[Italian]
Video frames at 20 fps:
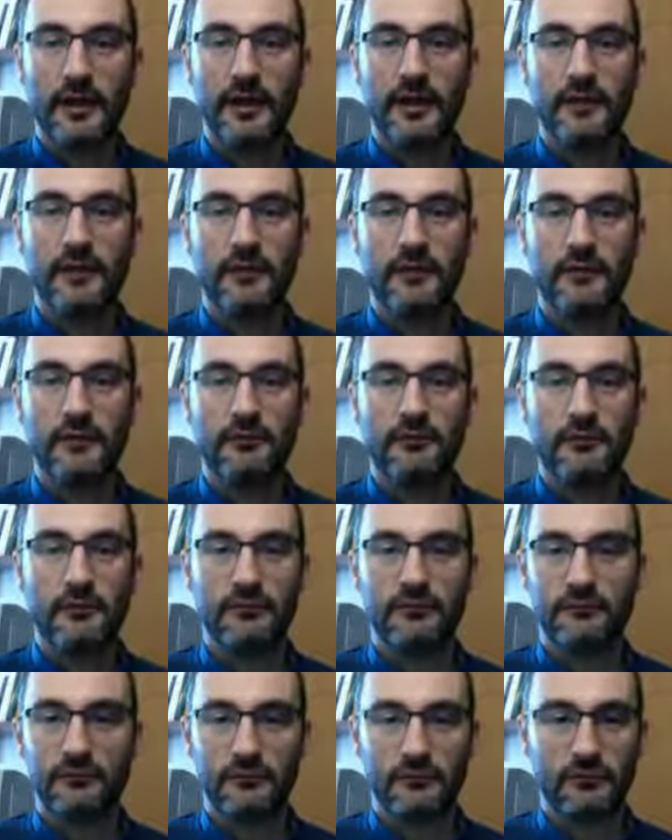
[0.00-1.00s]
eh,
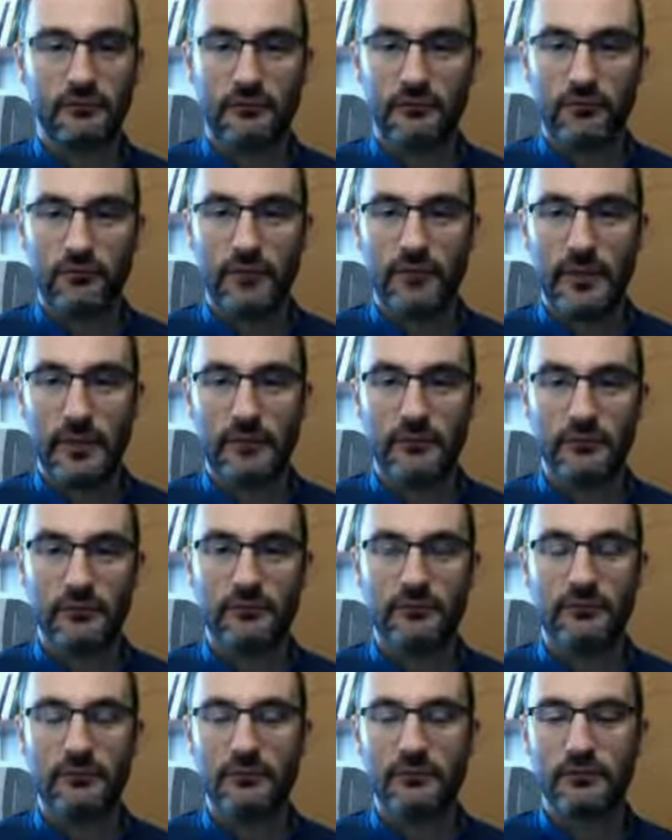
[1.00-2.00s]
insomma,
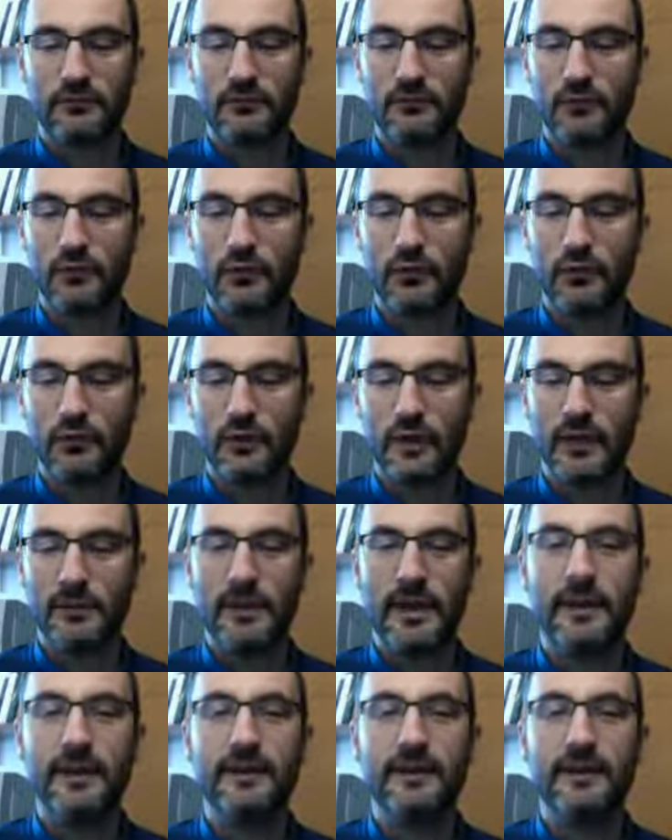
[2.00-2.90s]
uno che ha appena